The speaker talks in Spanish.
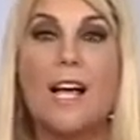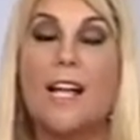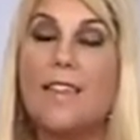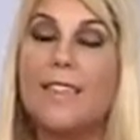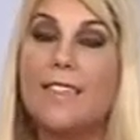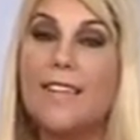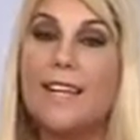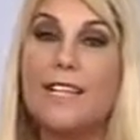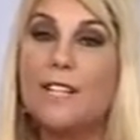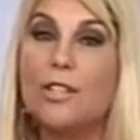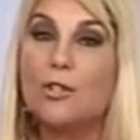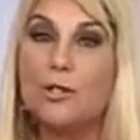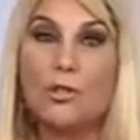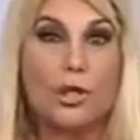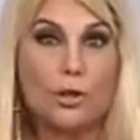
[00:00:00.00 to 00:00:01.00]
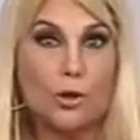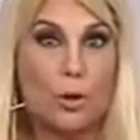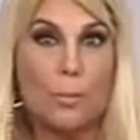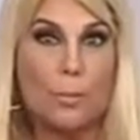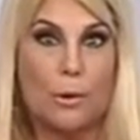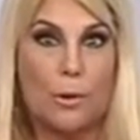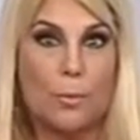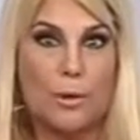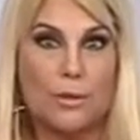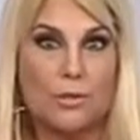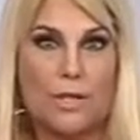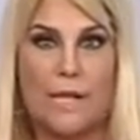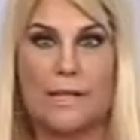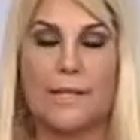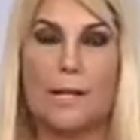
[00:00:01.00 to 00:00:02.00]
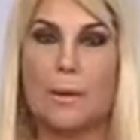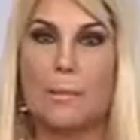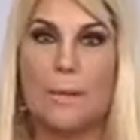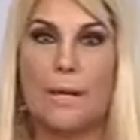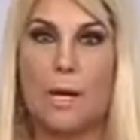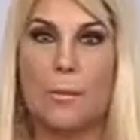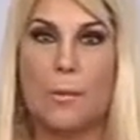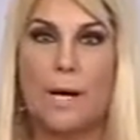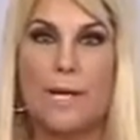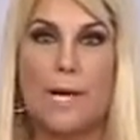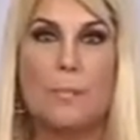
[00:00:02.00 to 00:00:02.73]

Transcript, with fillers: de nosotros, por lo menos aquí en Paraguay.